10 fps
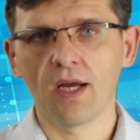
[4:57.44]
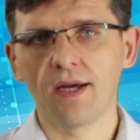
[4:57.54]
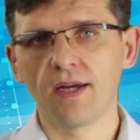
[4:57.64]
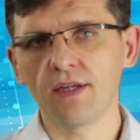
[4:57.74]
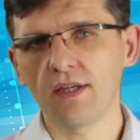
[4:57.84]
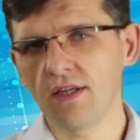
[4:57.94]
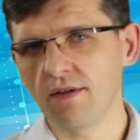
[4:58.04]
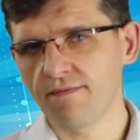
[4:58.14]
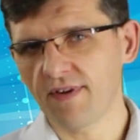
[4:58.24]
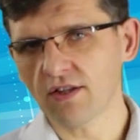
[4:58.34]
E,
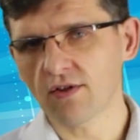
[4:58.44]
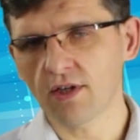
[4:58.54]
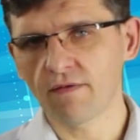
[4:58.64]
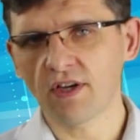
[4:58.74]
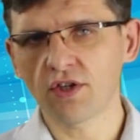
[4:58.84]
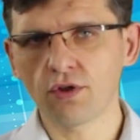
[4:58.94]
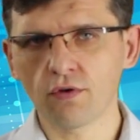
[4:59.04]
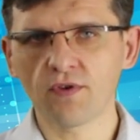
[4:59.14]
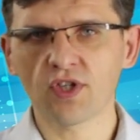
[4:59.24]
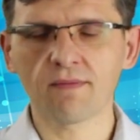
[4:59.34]
I warto zauważyć
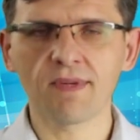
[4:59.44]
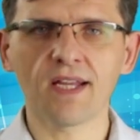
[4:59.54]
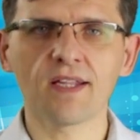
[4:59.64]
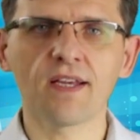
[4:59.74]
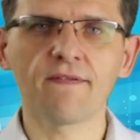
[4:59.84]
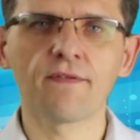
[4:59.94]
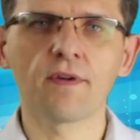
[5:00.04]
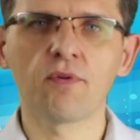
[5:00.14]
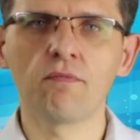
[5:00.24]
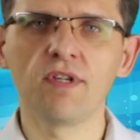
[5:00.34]
również zmianę w
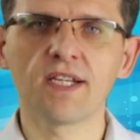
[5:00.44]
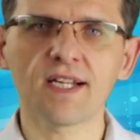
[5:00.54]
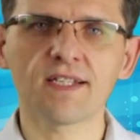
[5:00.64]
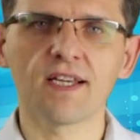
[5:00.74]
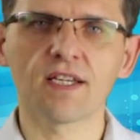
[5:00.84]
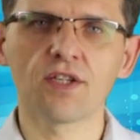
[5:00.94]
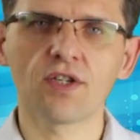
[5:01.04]
publikacjach.